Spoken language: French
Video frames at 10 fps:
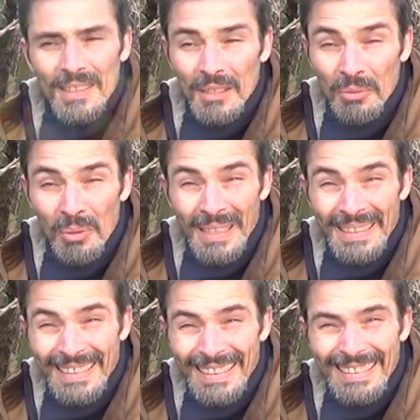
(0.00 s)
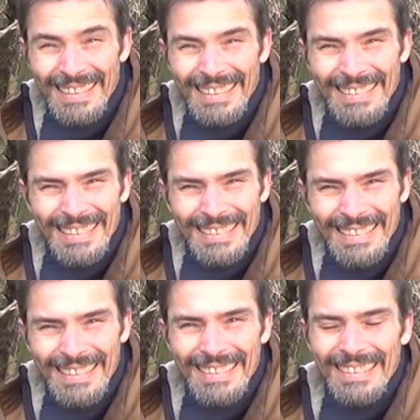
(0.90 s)
C'est un fruit qui est très très
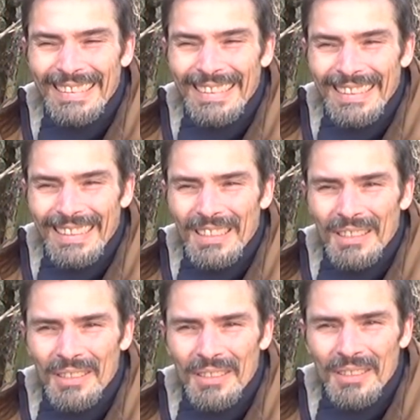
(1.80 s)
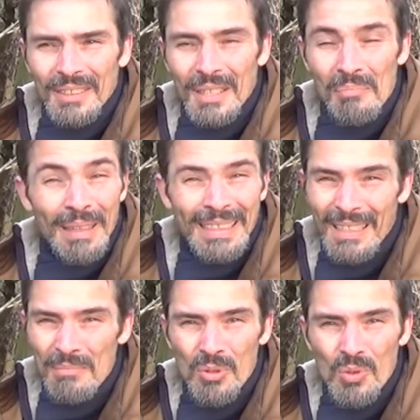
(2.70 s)
acide, qui n'est pas
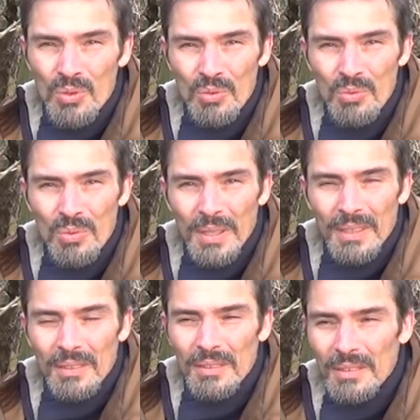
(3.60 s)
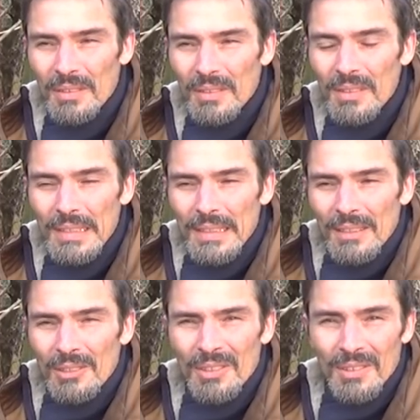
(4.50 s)
très bon au goût. Hein,
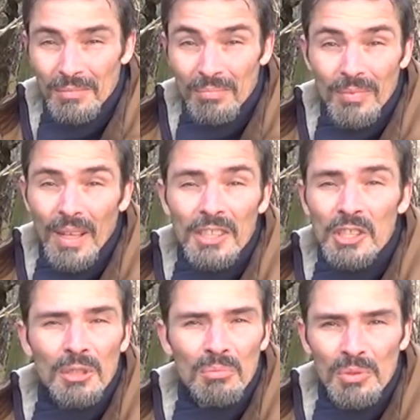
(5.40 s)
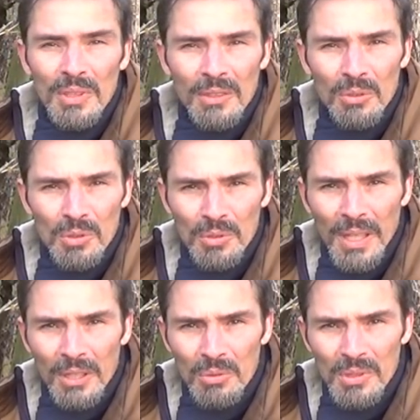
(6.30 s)
Acheter une bouteille de jus
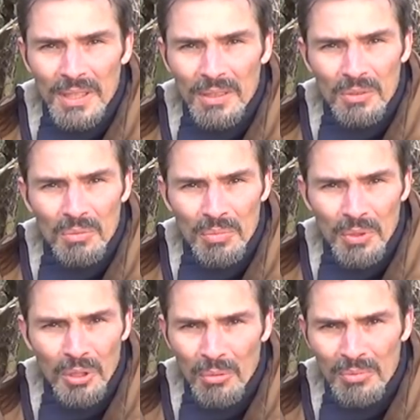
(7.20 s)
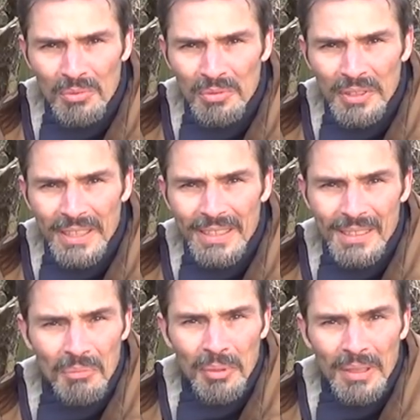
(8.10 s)
d'argousier dans une biocop, vous verrez,
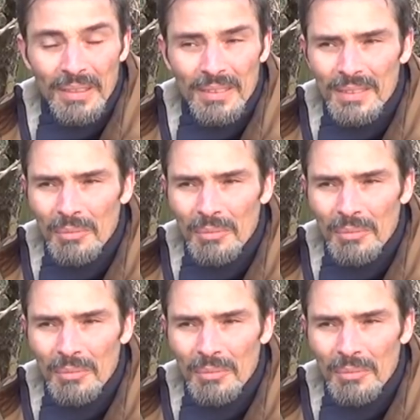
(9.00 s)
c'est pas,